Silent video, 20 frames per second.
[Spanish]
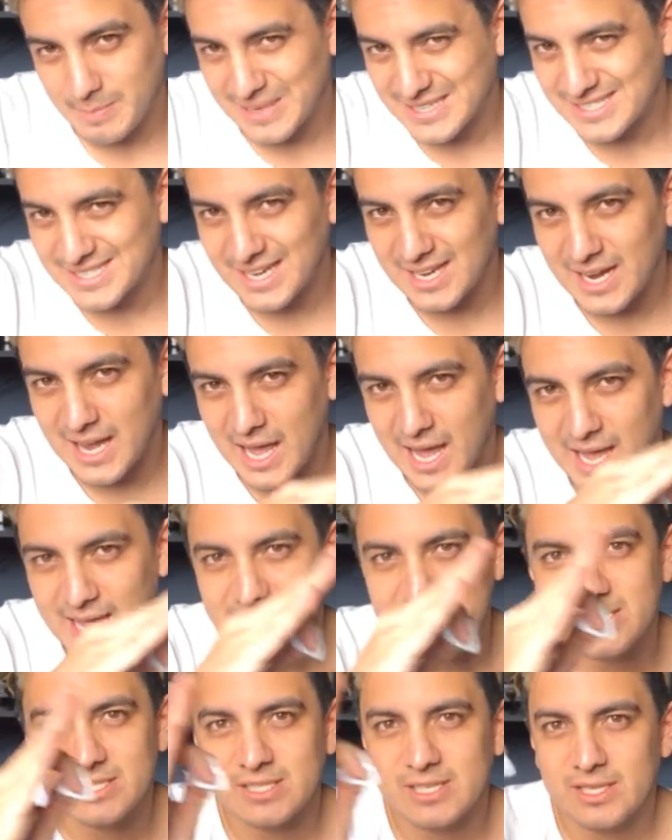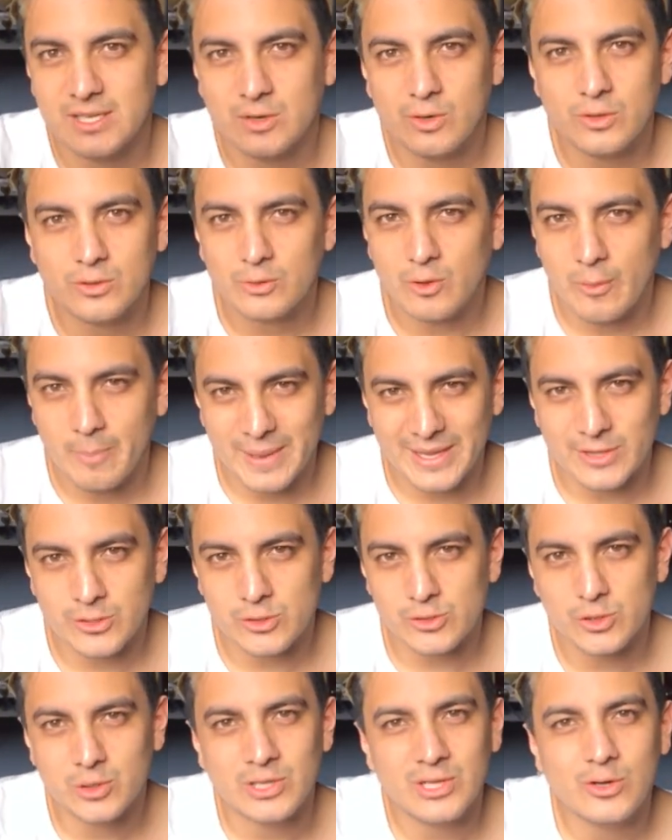pasar a ese otro
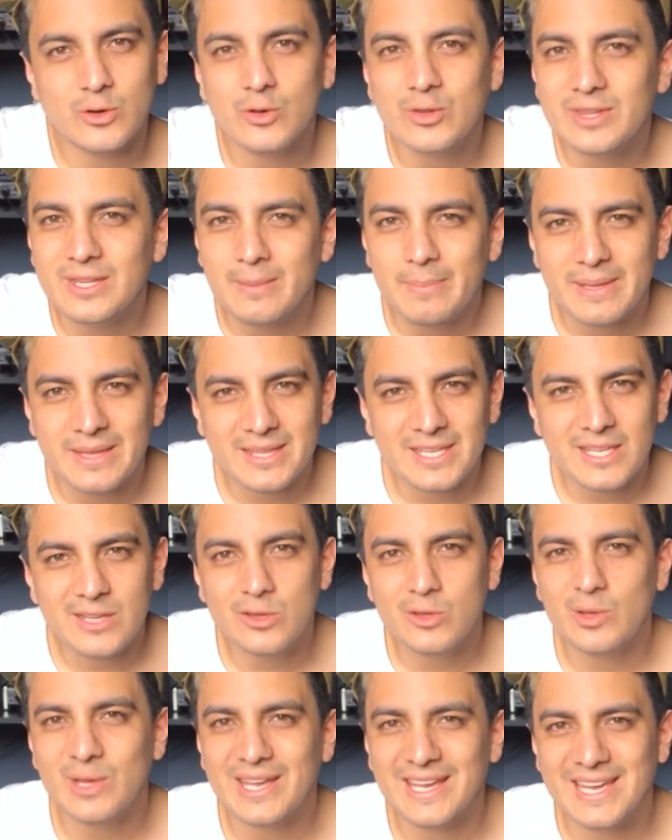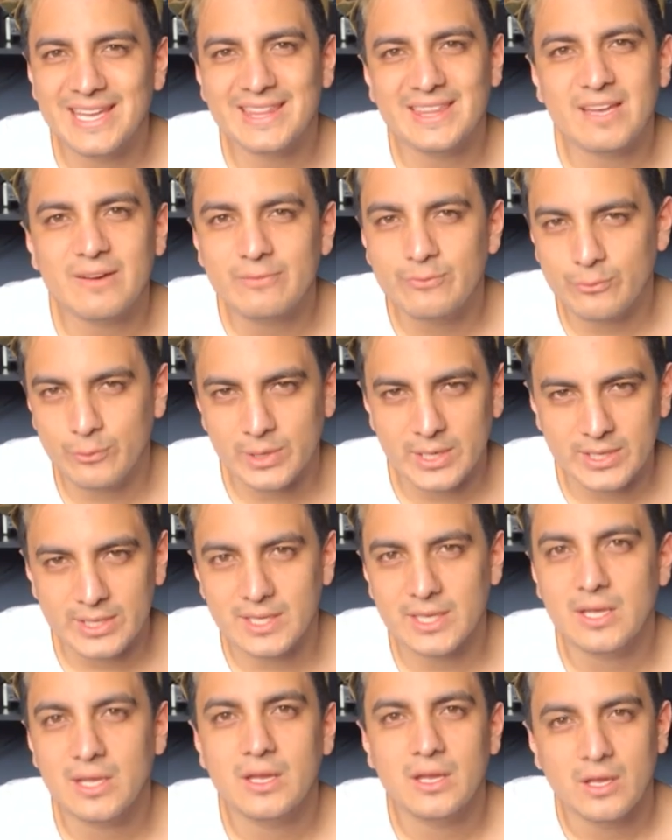espectro sónico dependiendo de qué tan
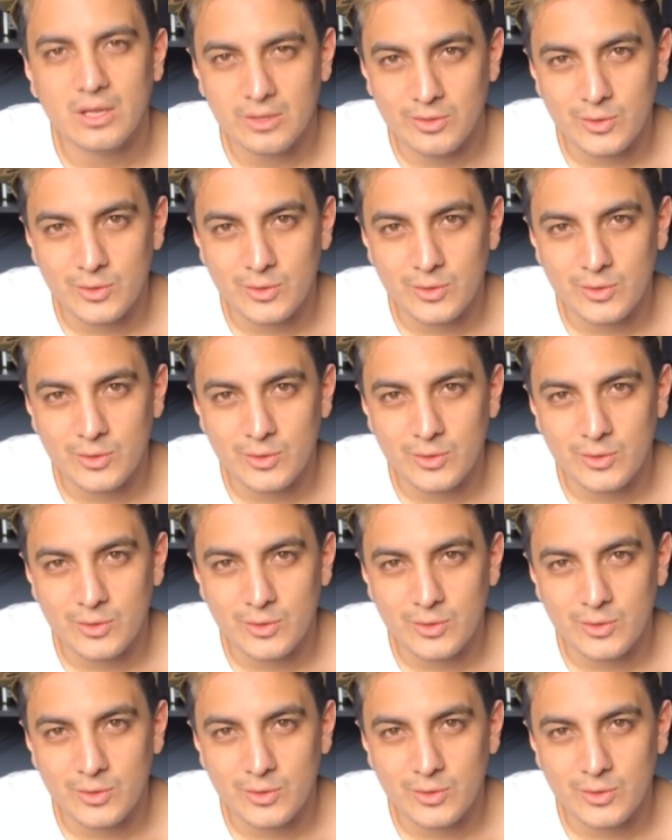fuerte